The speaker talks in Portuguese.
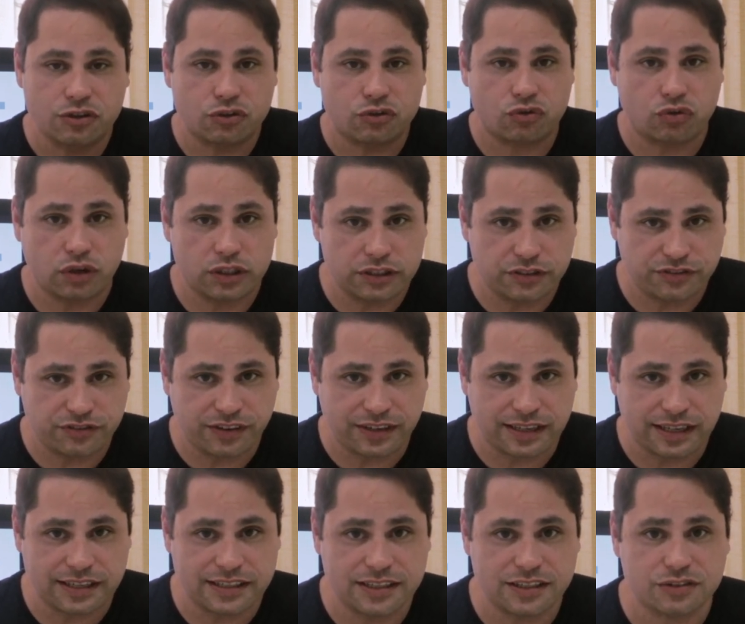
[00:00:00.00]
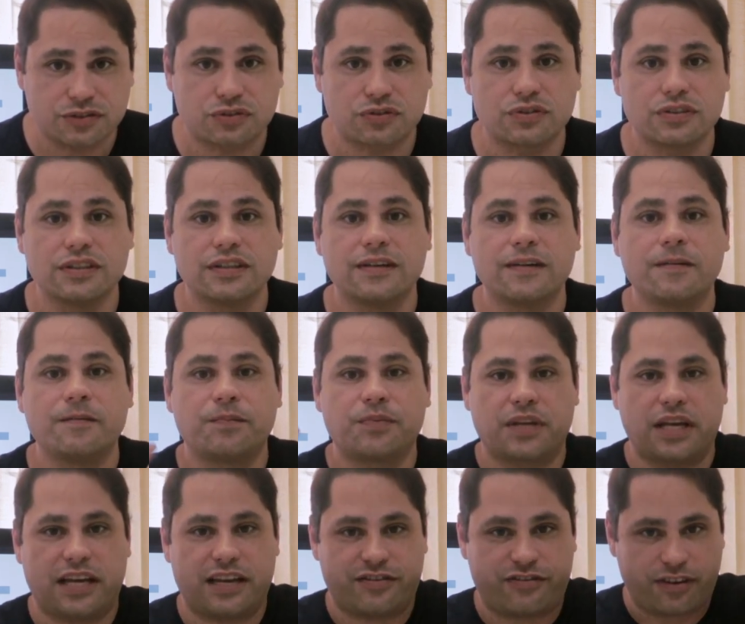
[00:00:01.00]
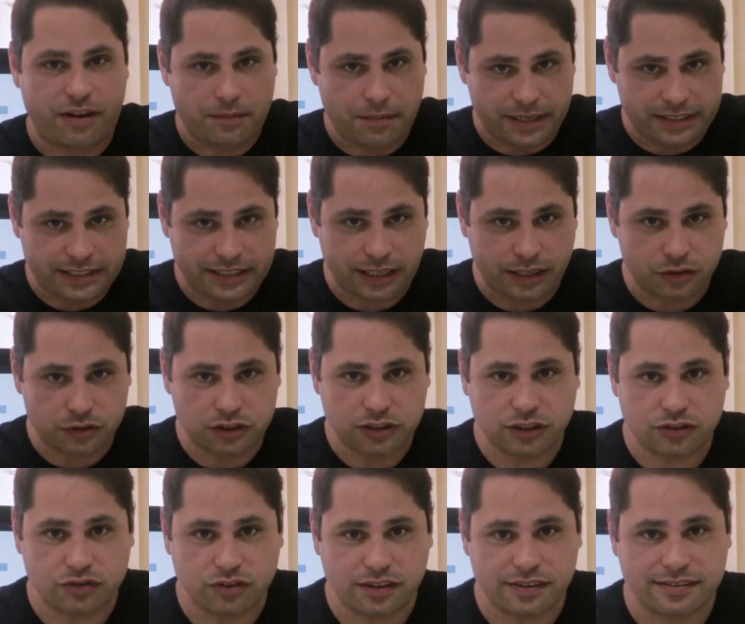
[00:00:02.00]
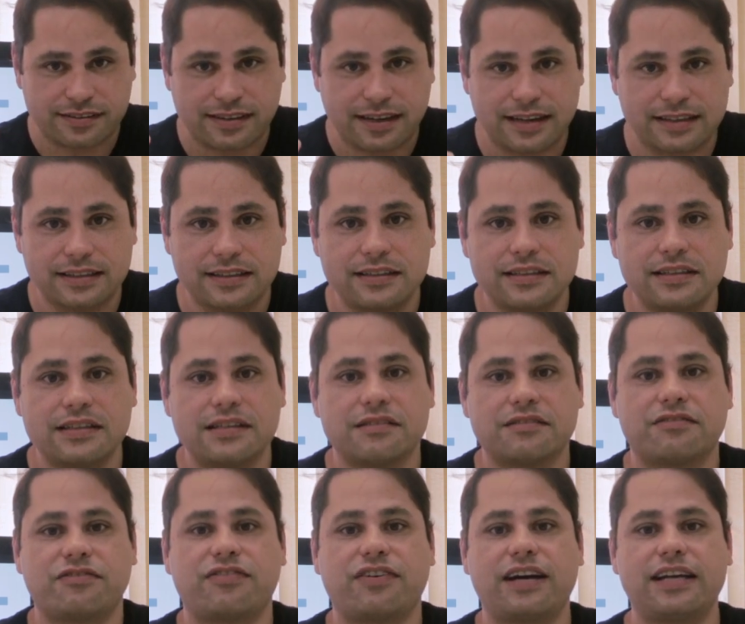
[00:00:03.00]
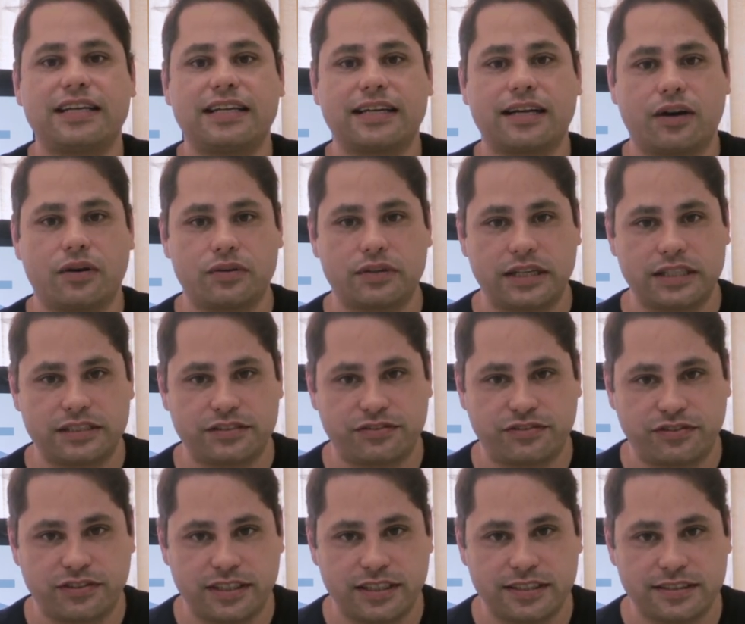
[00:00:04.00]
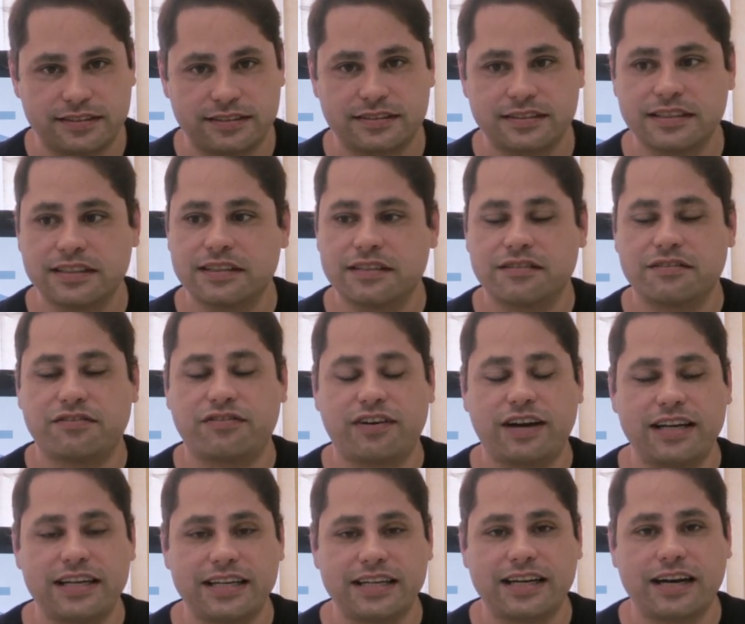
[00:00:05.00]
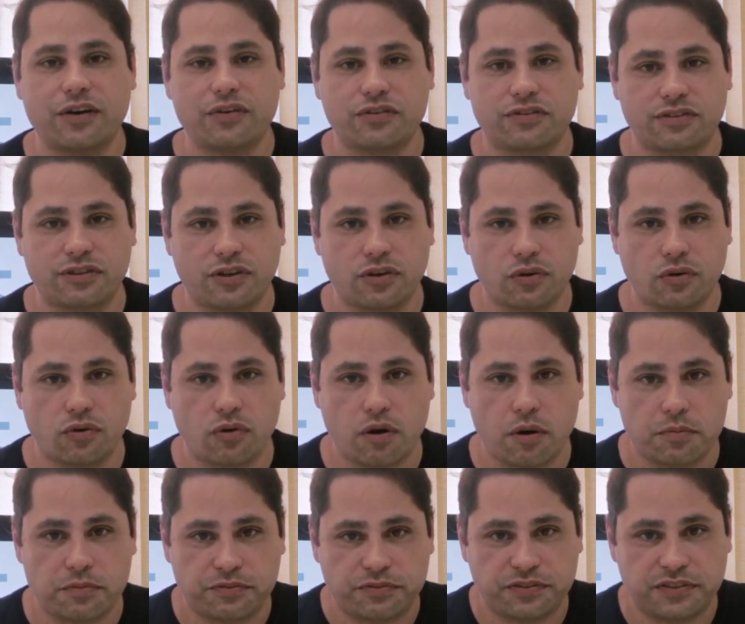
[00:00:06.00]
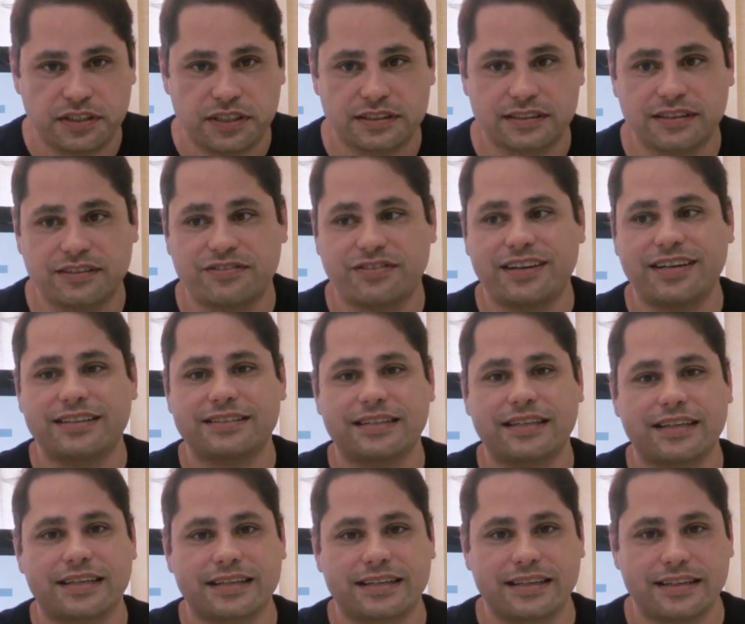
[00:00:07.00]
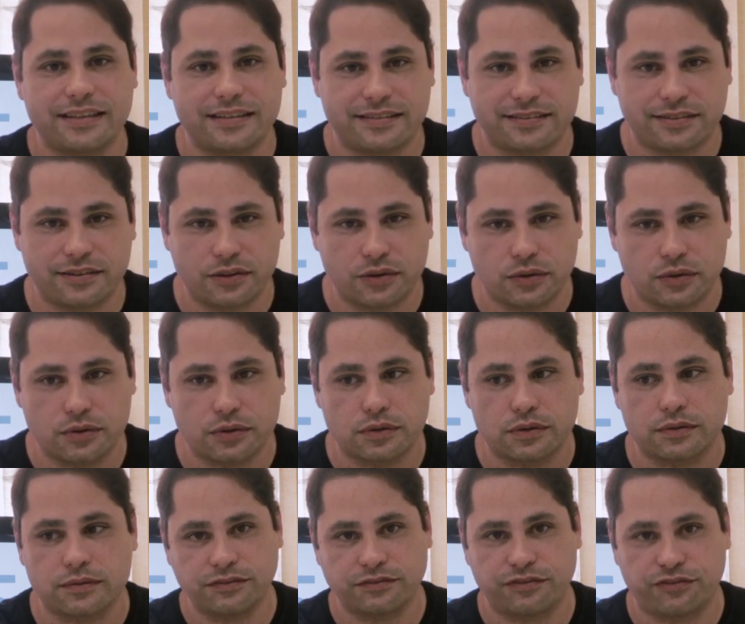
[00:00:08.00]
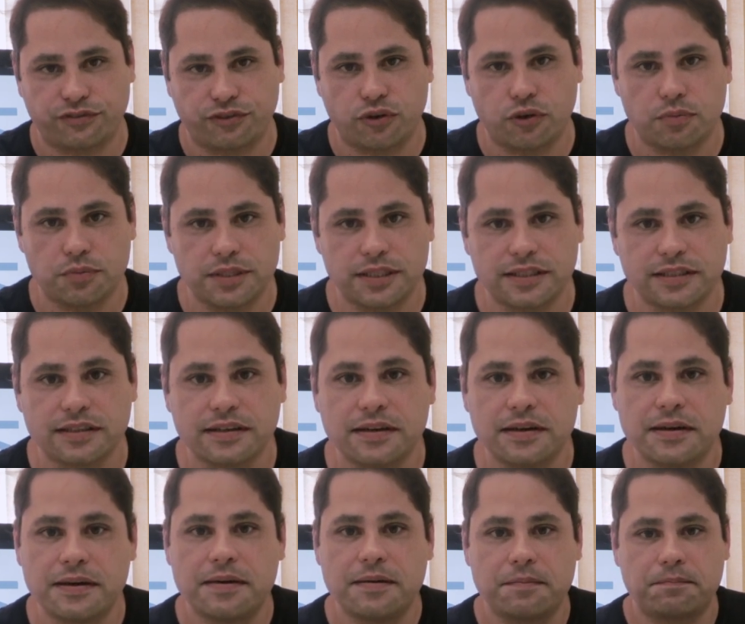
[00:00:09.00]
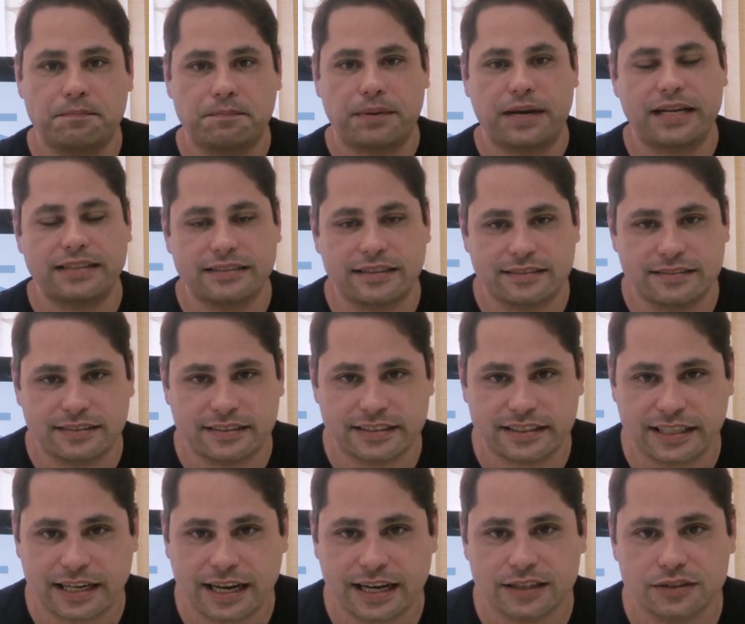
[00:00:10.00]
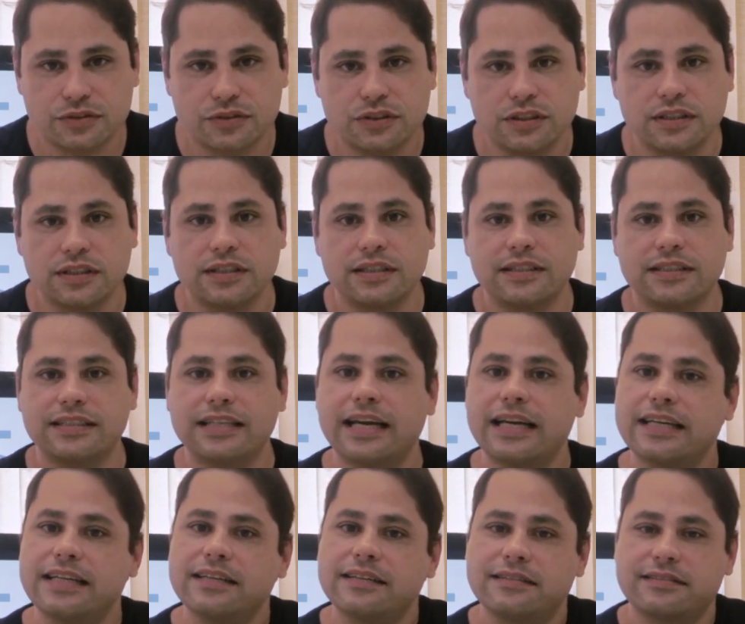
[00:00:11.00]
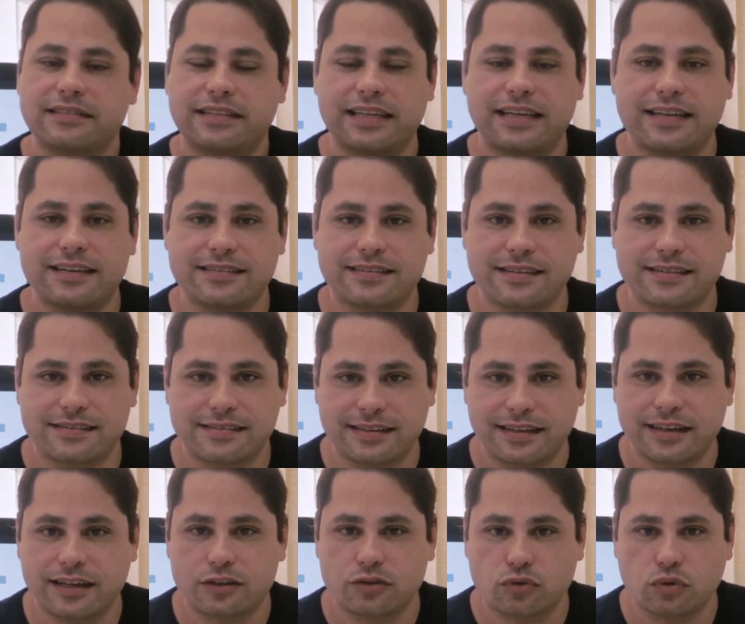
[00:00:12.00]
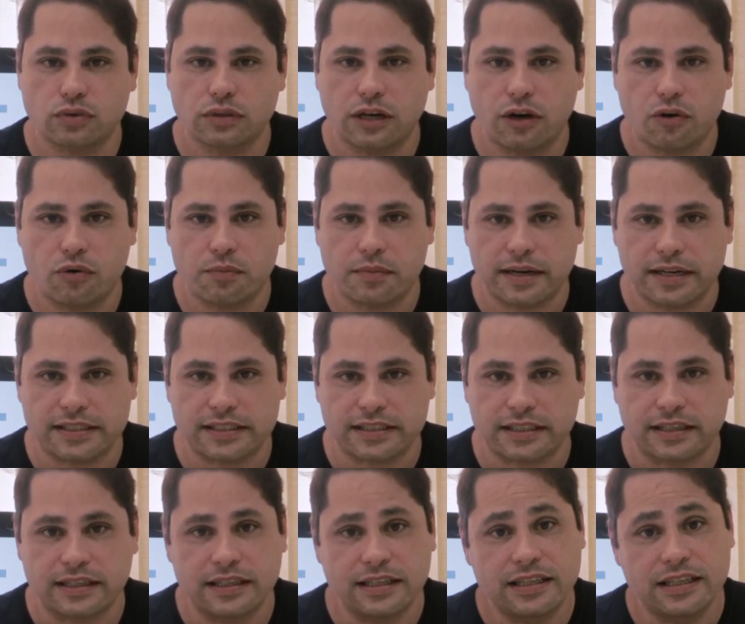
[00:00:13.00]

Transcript: Só de falar isso, ele vai baixar a luz da sua sala, vai ligar o Netflix, vai ligar o seu home theater, vai entrar naquele seu filme pré-desejado e aí tem essa cena toda romântica.